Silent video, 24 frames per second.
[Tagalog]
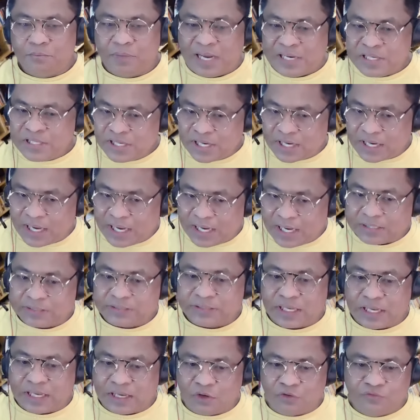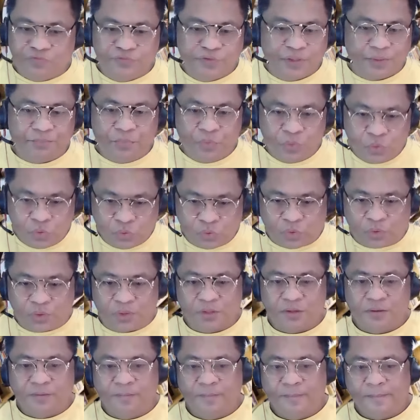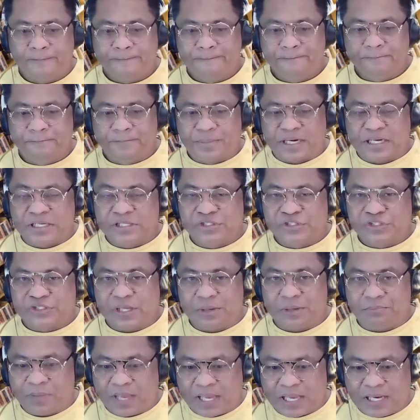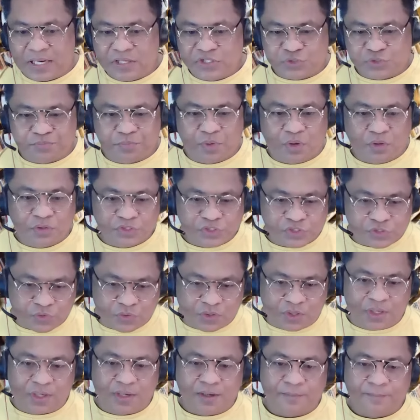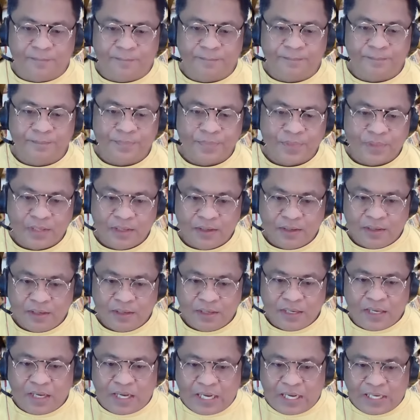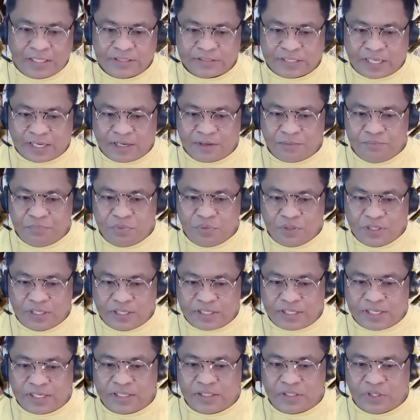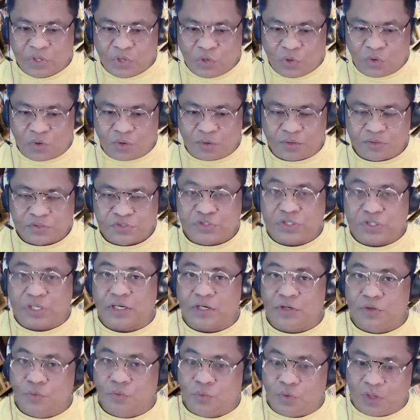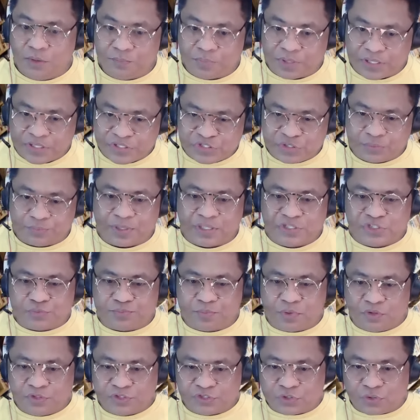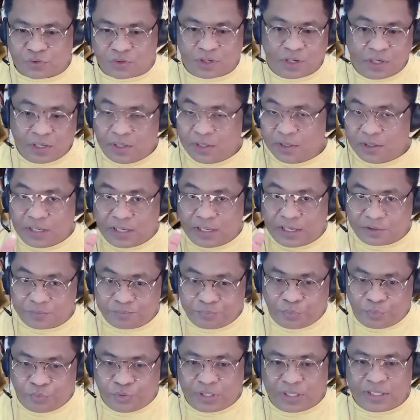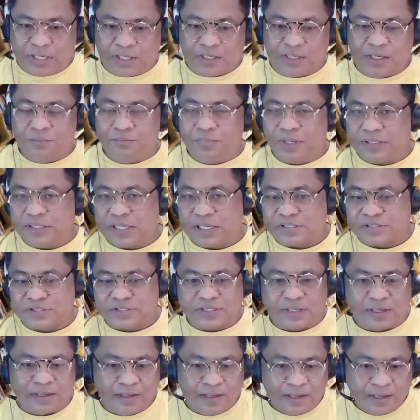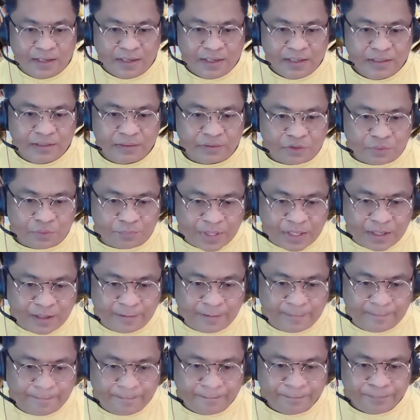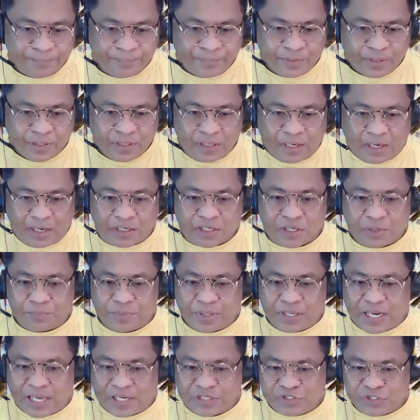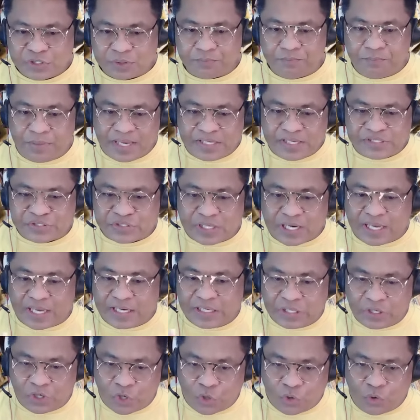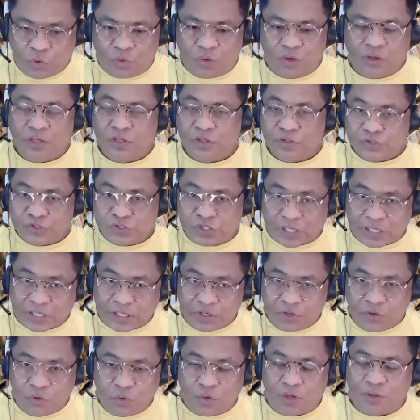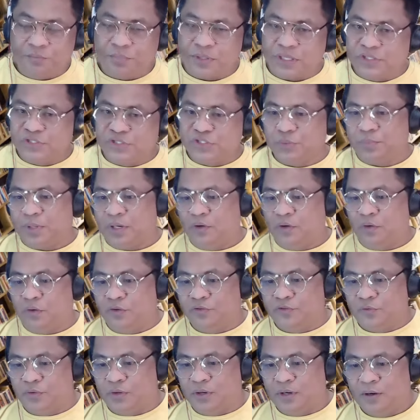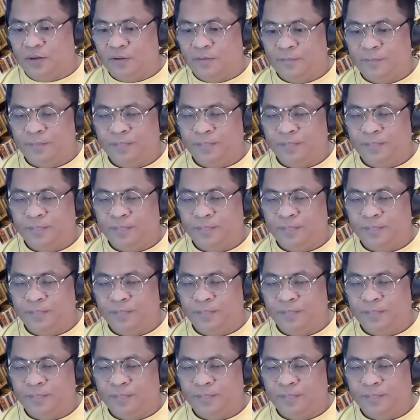Manya Carta of the Poor, principal sponsor. Anti-bullying law, siya rin ho ang principal sponsor. Lahat po yan naging batas. Ito pa, Archipelagic Baseline Law, siya rin ho ang principal author.